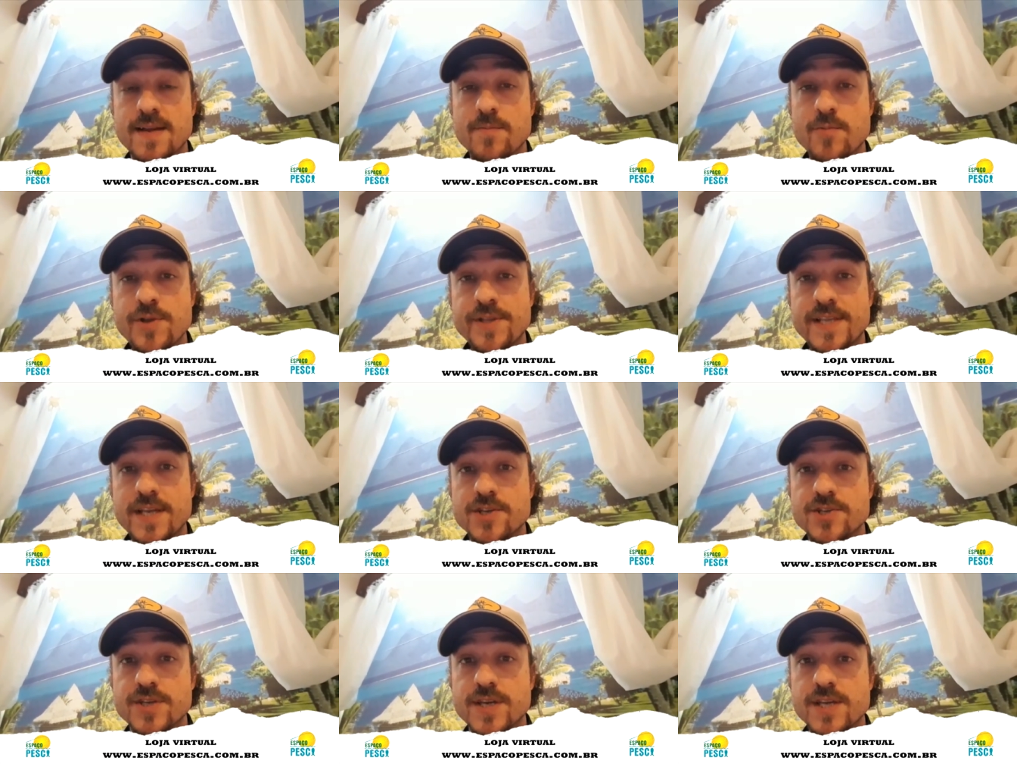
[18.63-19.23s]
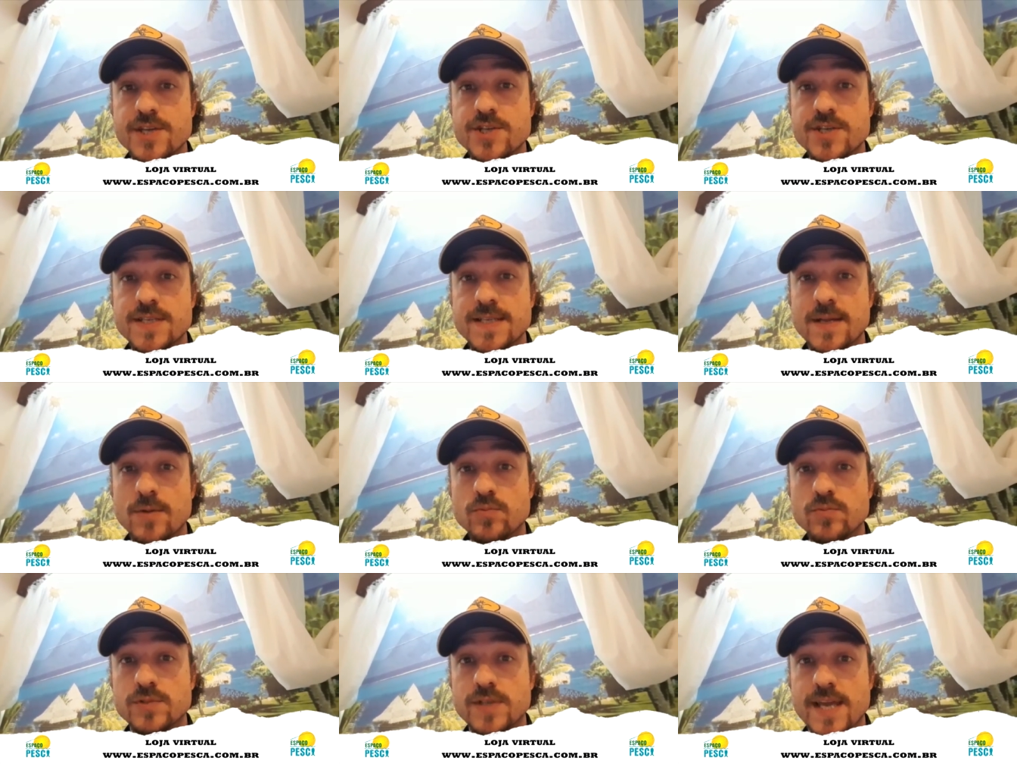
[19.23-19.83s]
Muita gente
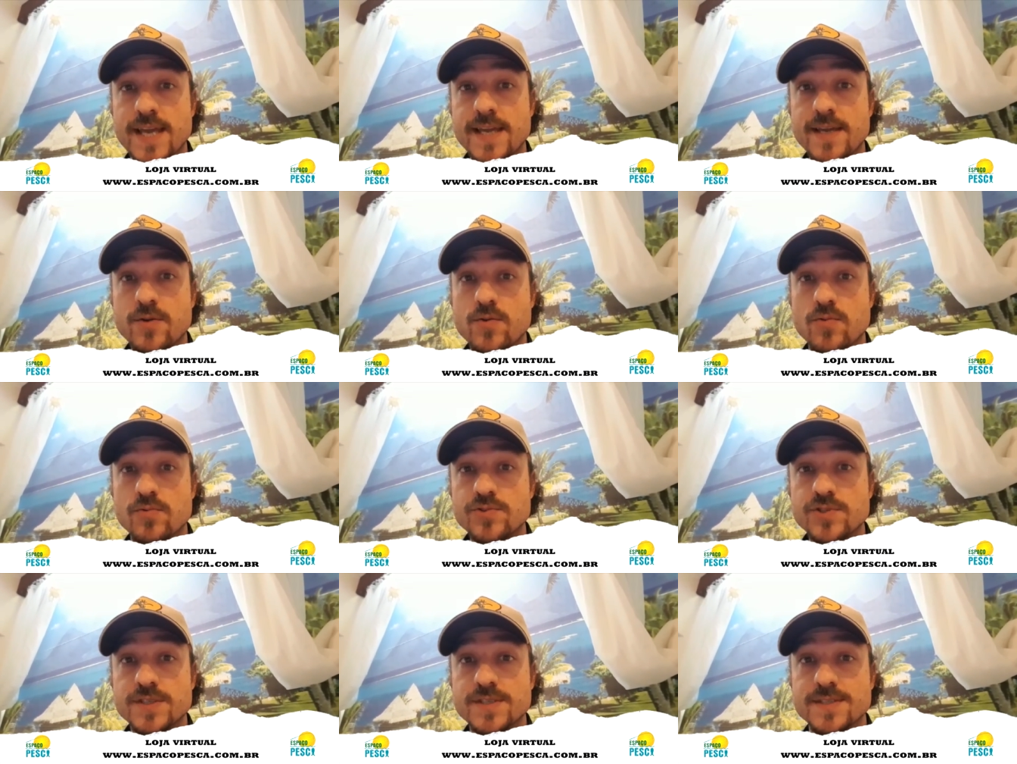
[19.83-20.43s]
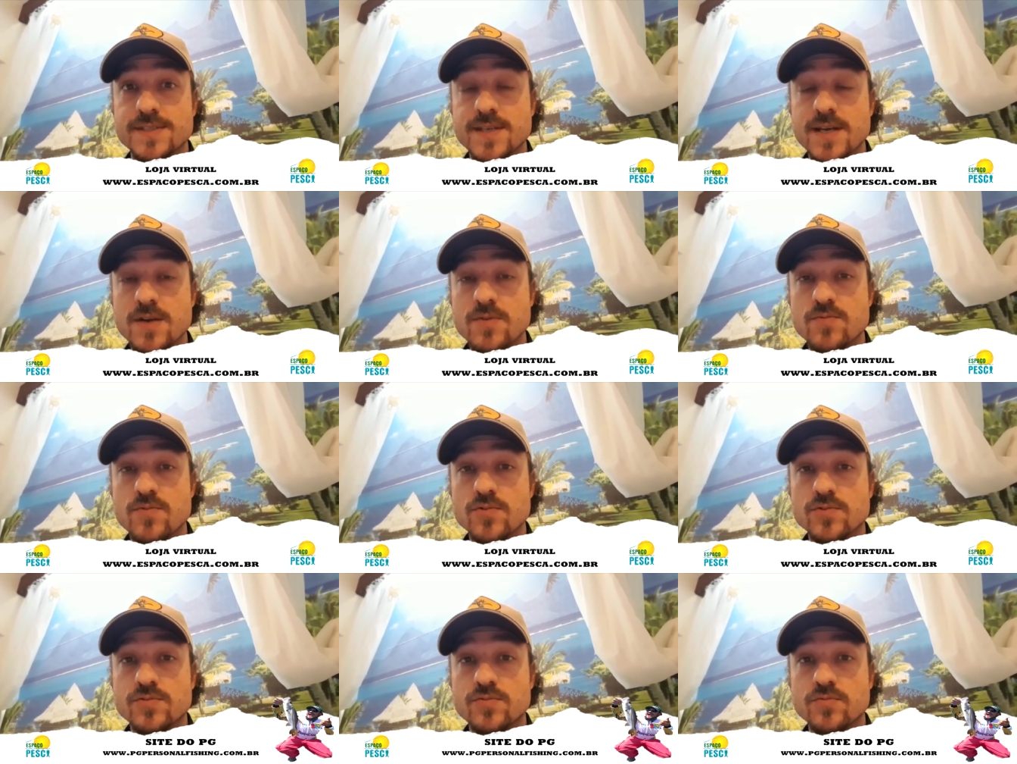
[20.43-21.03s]
não tem condição ou